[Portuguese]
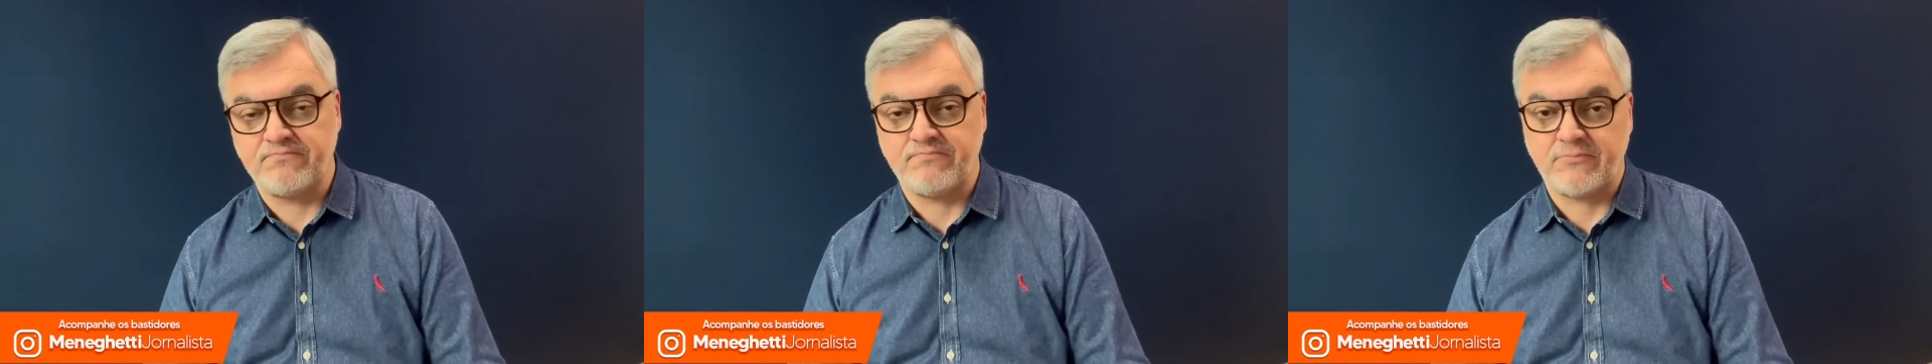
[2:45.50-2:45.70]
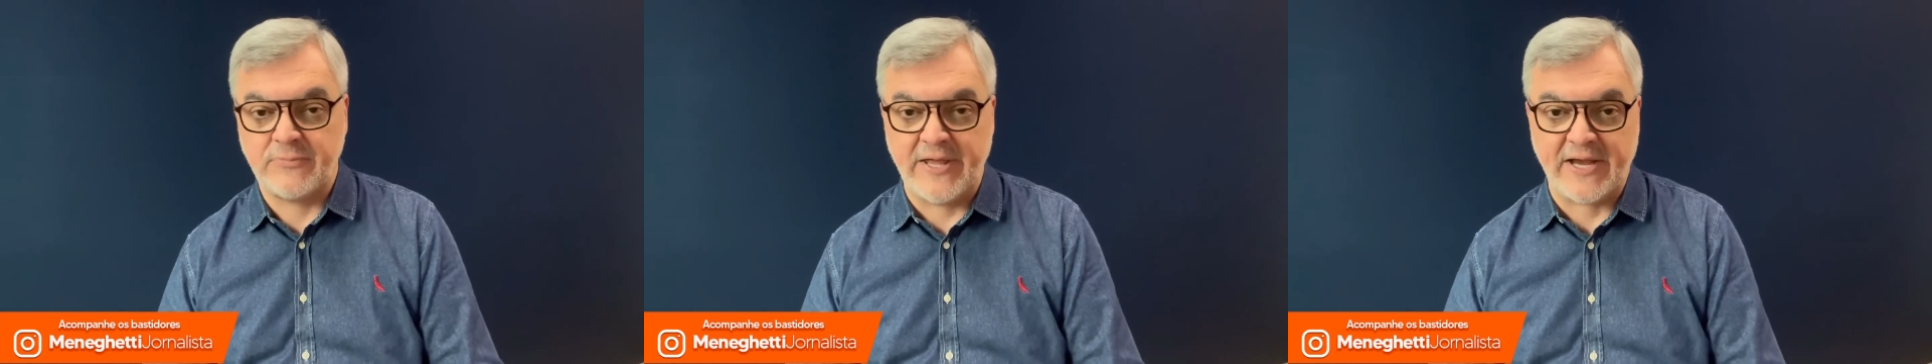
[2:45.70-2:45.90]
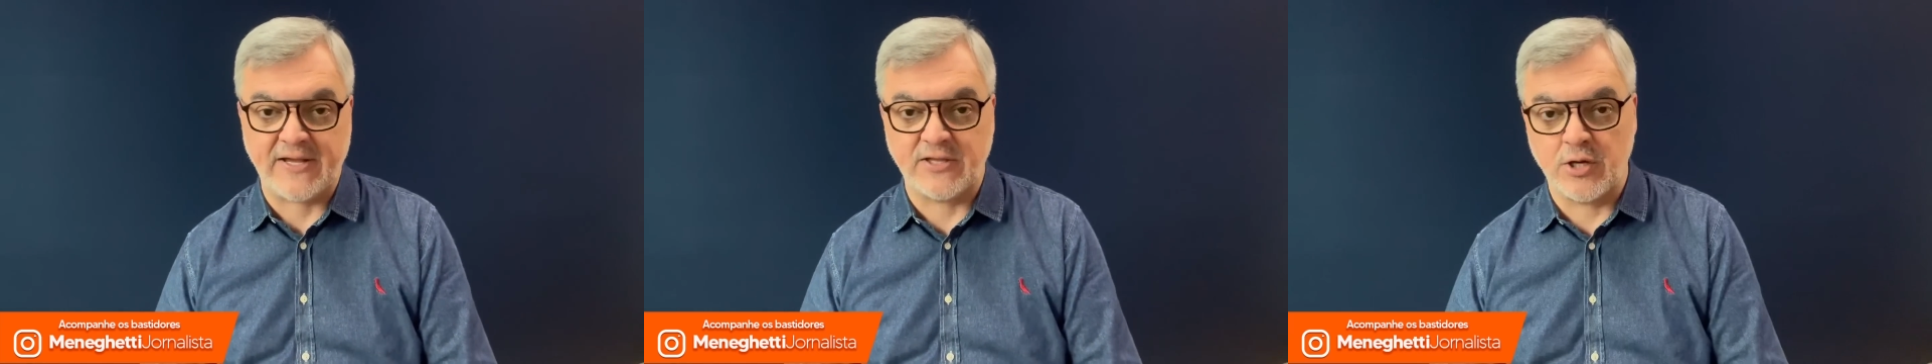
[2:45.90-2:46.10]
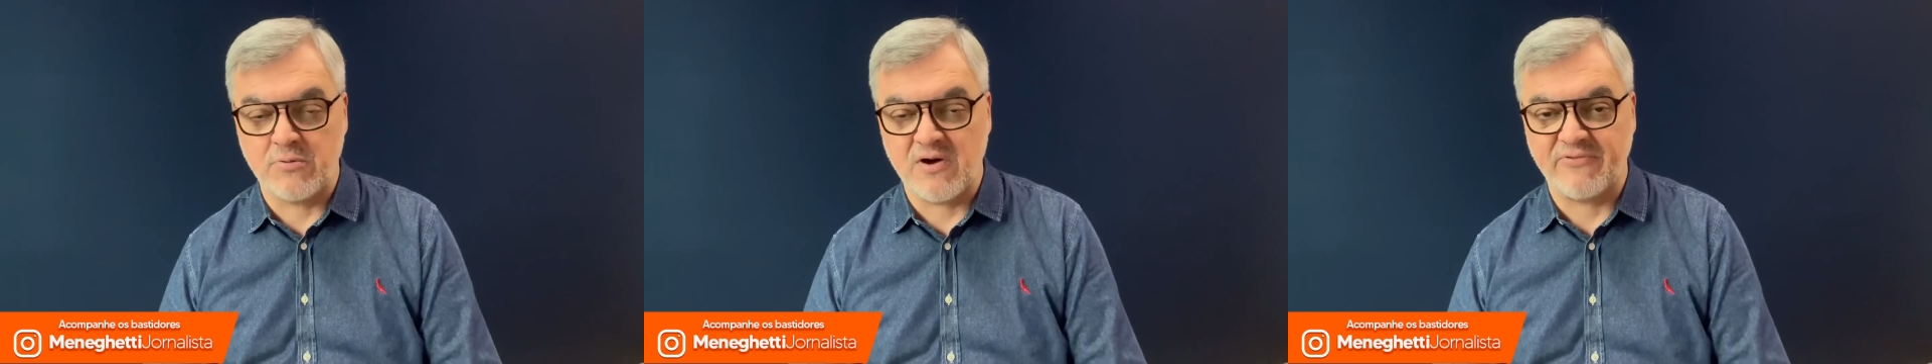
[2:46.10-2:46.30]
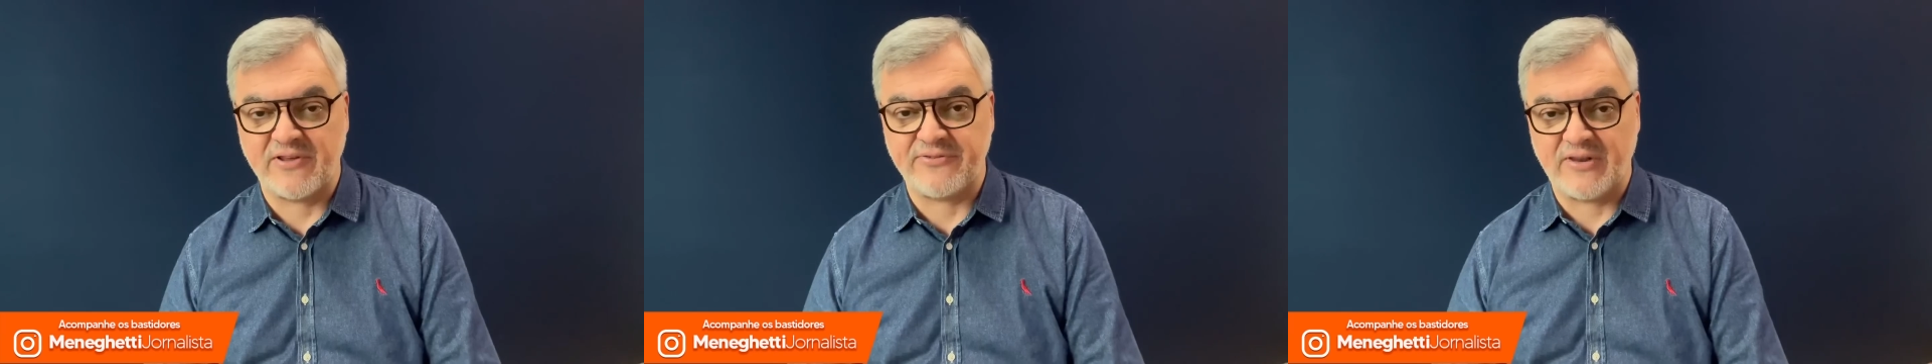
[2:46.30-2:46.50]
né, que deu uma
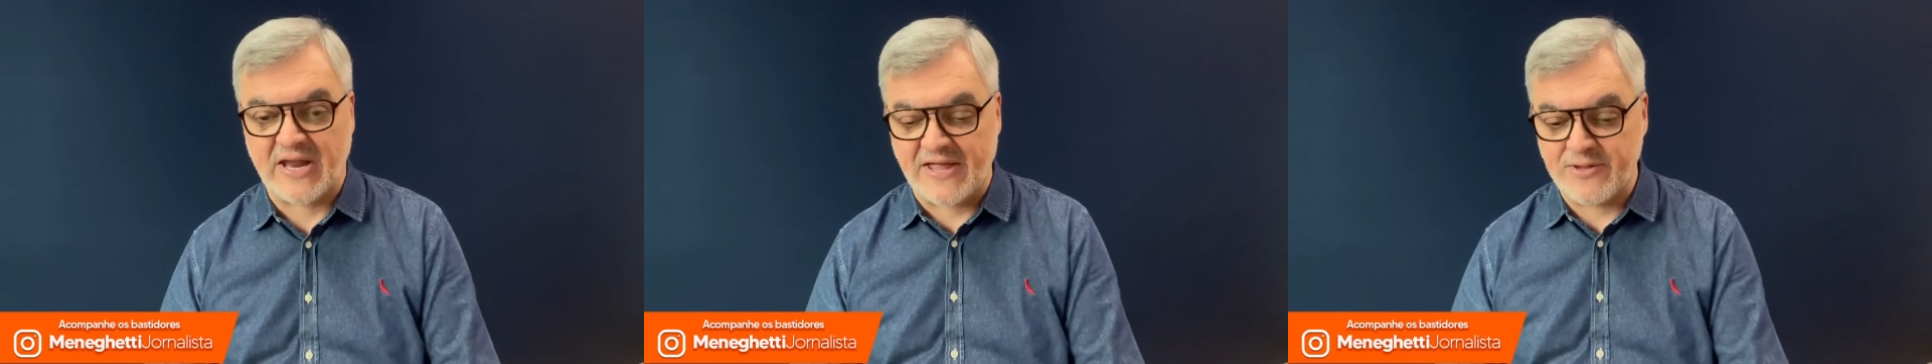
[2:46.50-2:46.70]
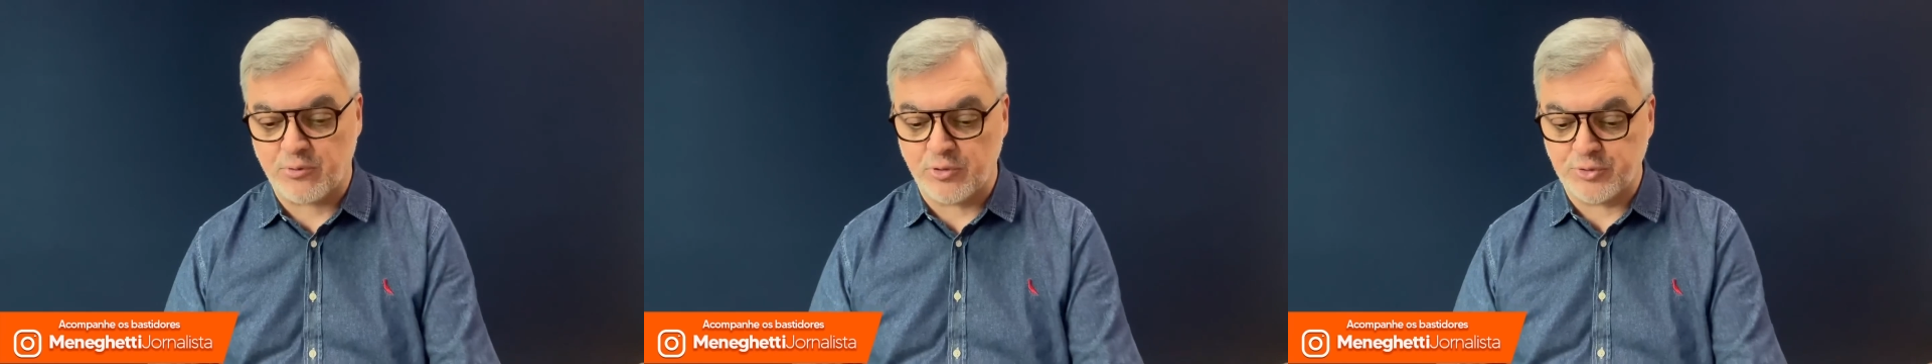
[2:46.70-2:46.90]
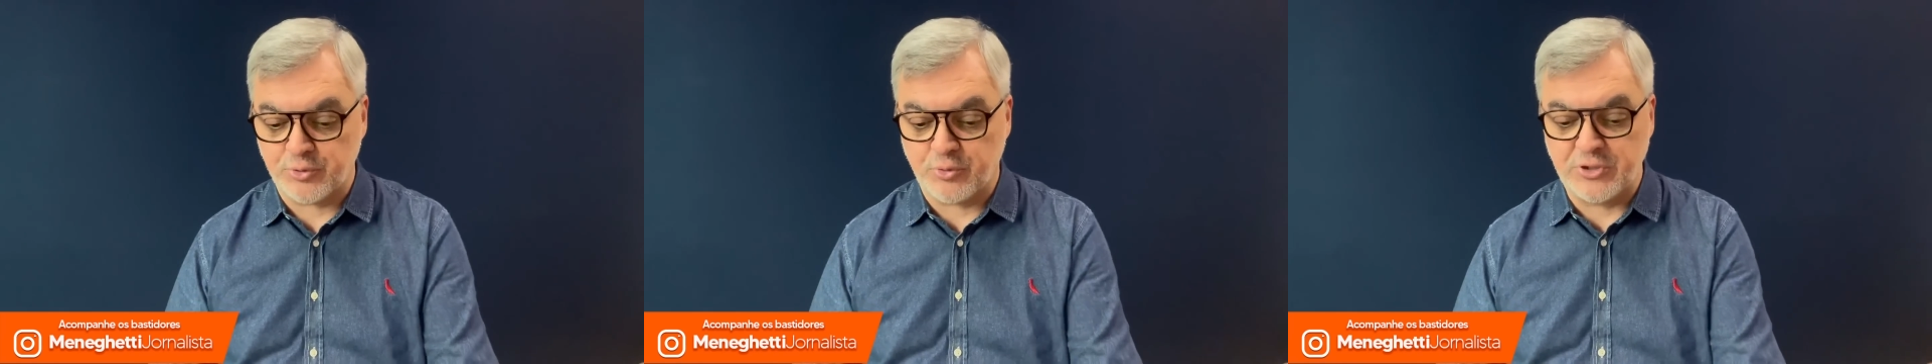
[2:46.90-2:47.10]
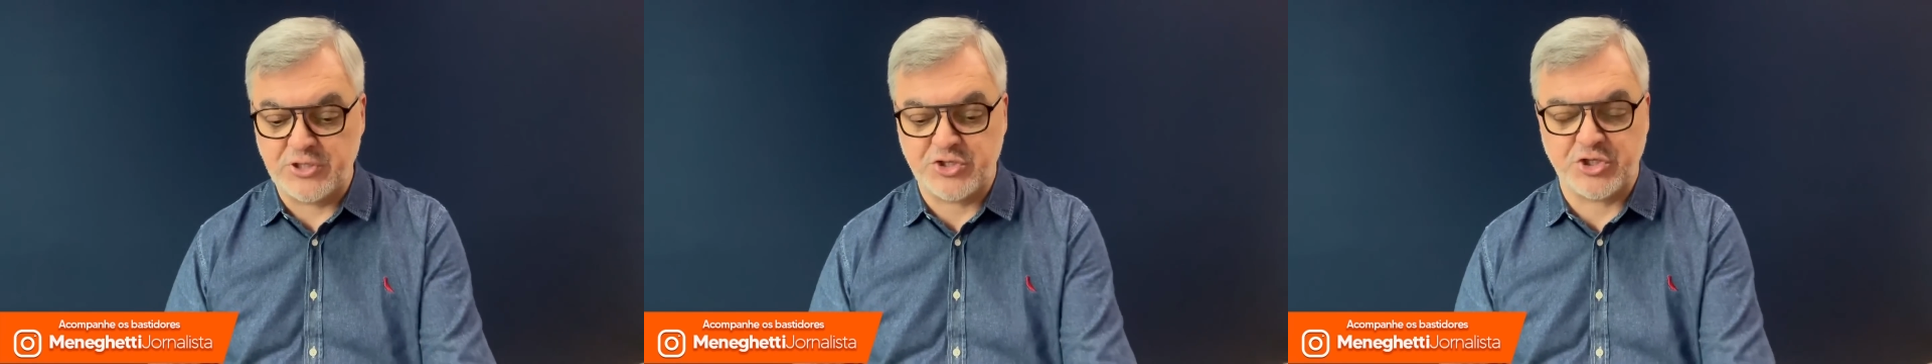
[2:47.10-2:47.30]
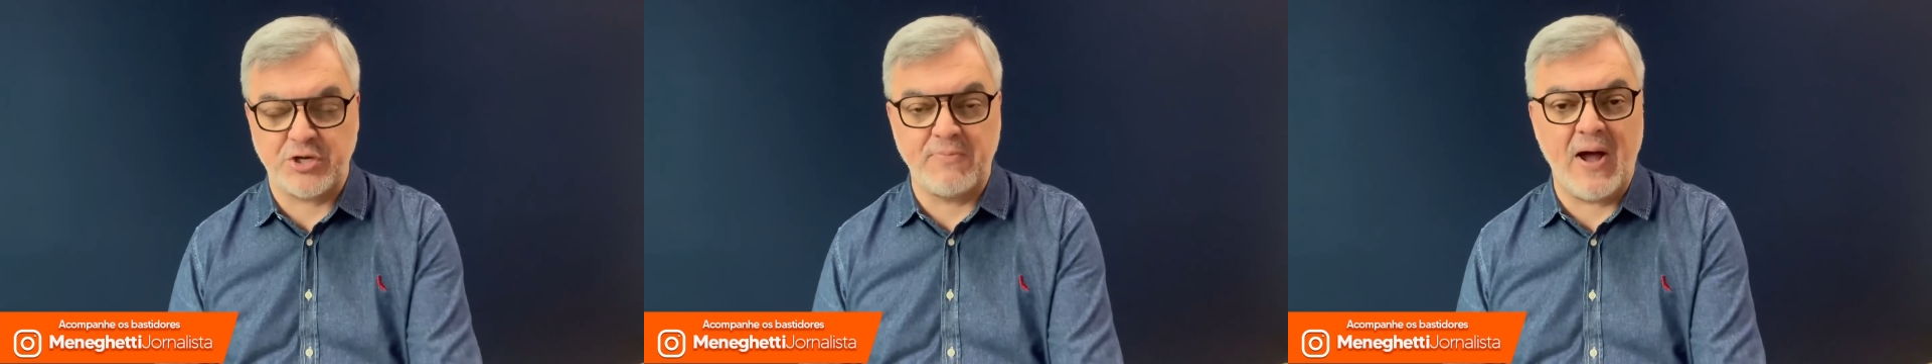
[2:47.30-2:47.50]
vacilada contra o
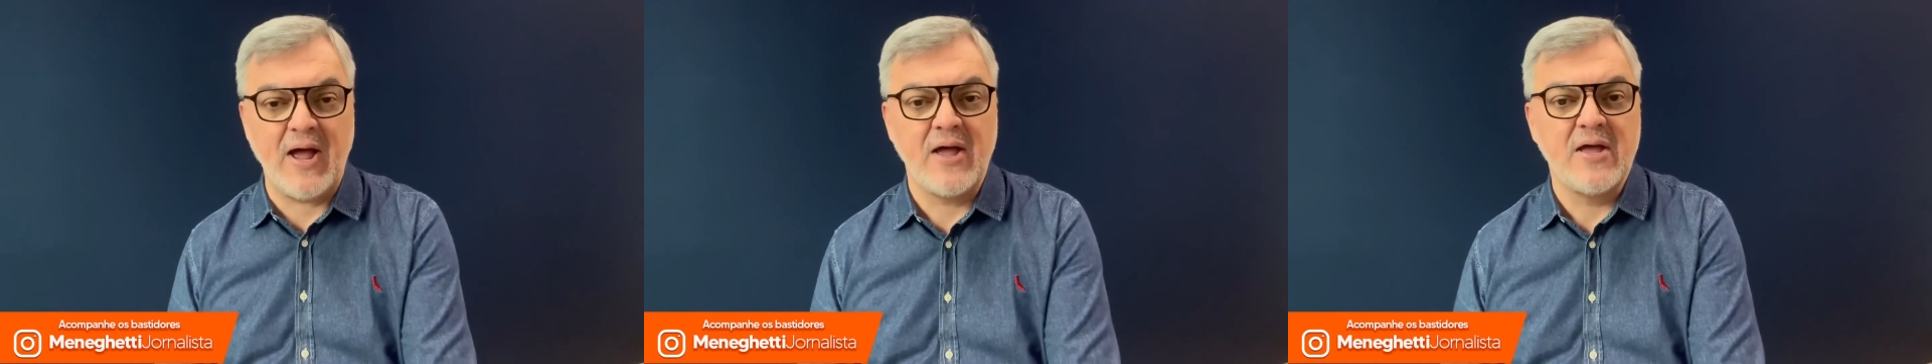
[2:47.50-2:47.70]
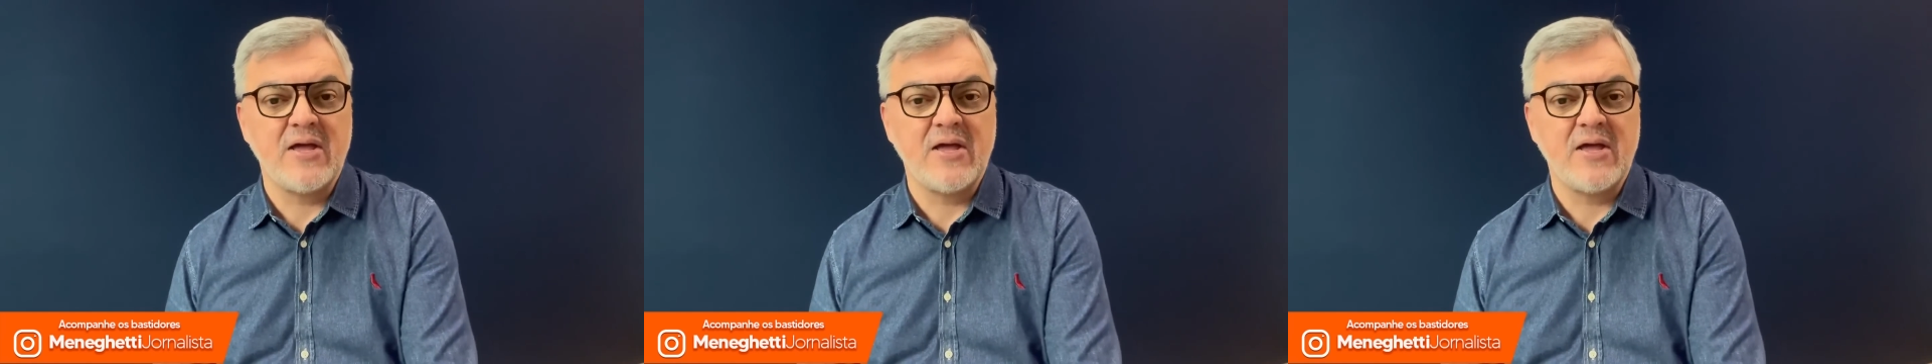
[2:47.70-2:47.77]
Curitiba,